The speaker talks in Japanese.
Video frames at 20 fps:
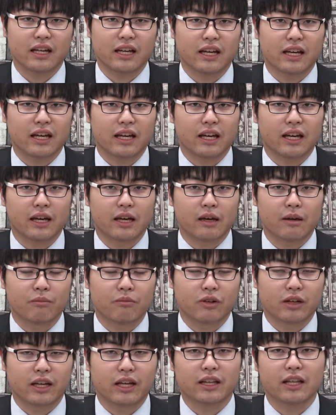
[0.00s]

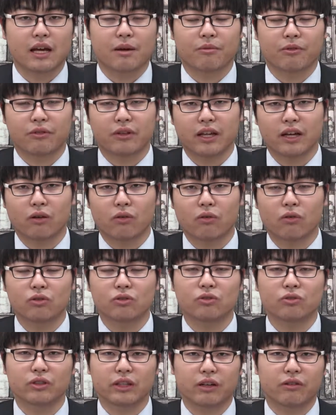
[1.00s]
えー、現代文で高
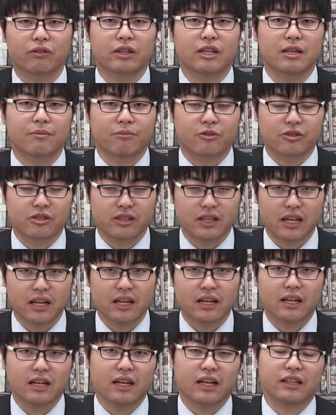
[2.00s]
得点をキープし
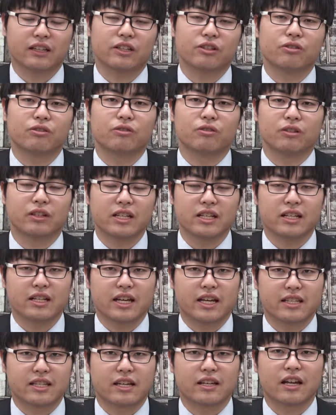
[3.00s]
てっていうふうに
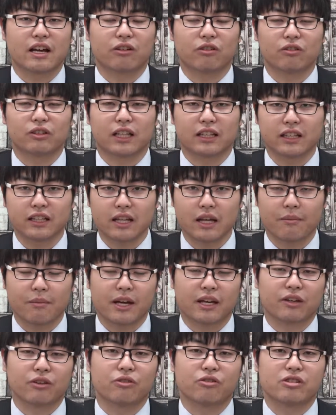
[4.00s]
戦略を立てて
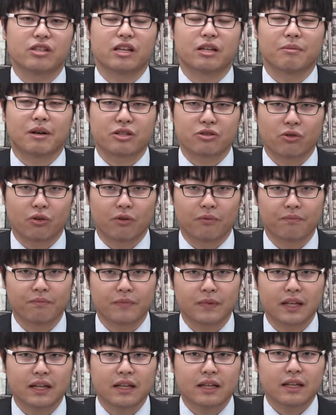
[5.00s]
勉強していきましょ
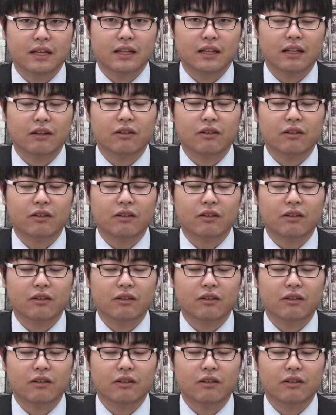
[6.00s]
う。